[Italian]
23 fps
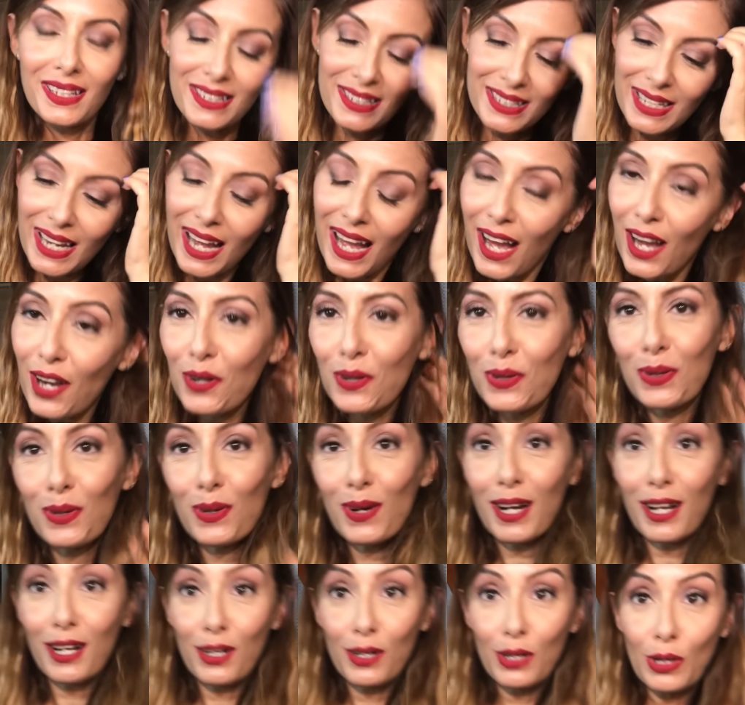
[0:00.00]
Ciao!
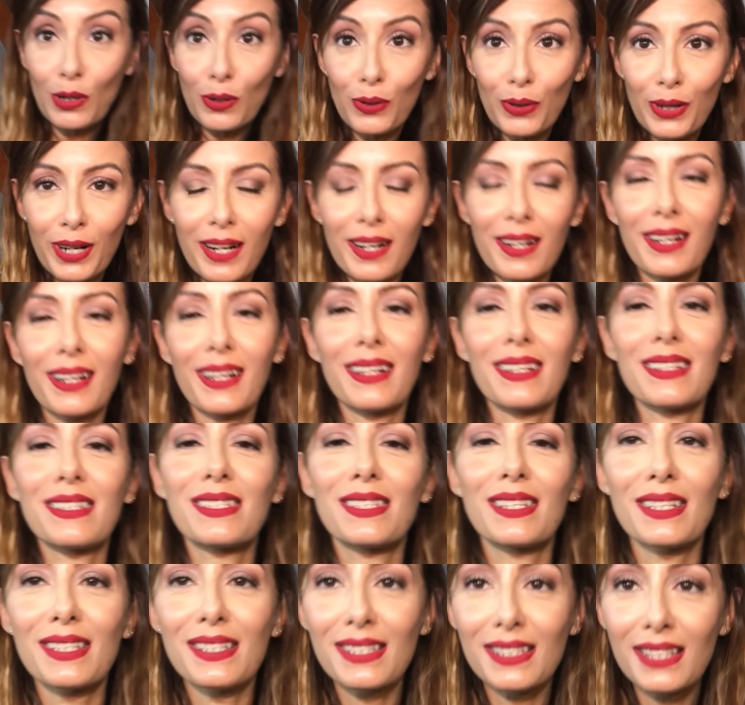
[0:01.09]
Allora
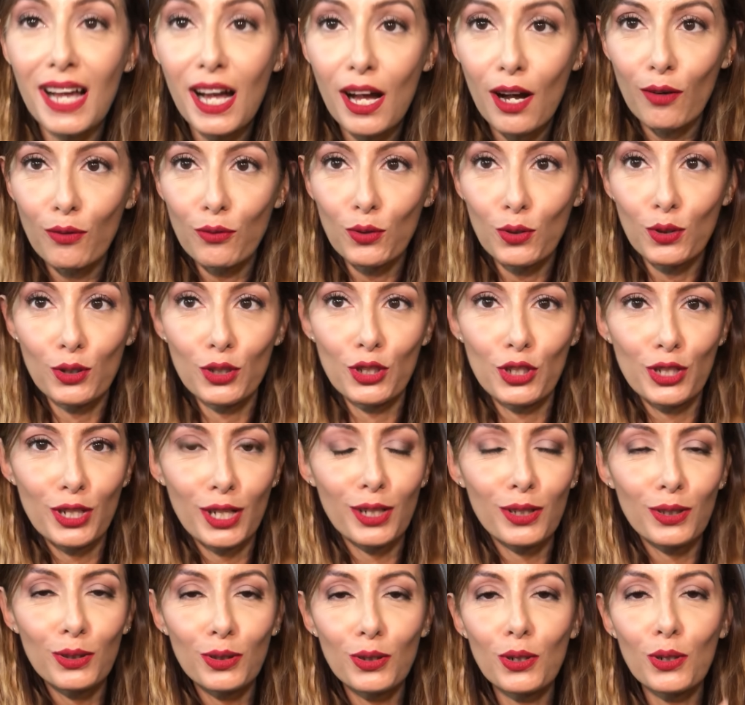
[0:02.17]
ragazze, stavo
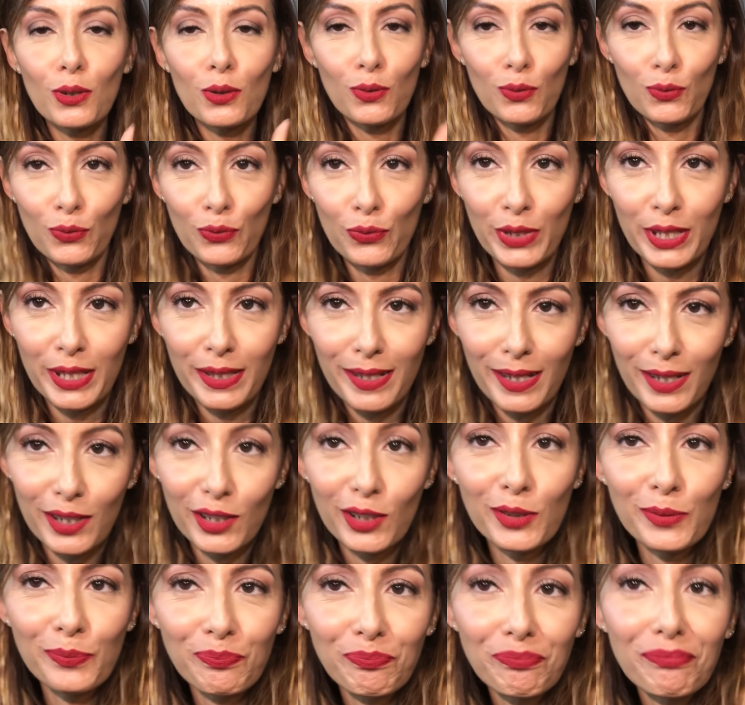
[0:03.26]
girando un
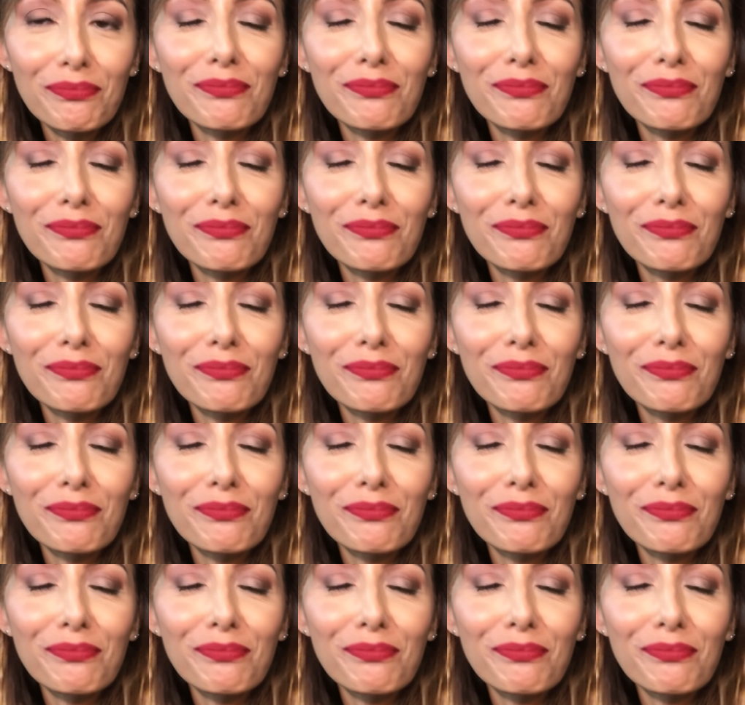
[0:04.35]
video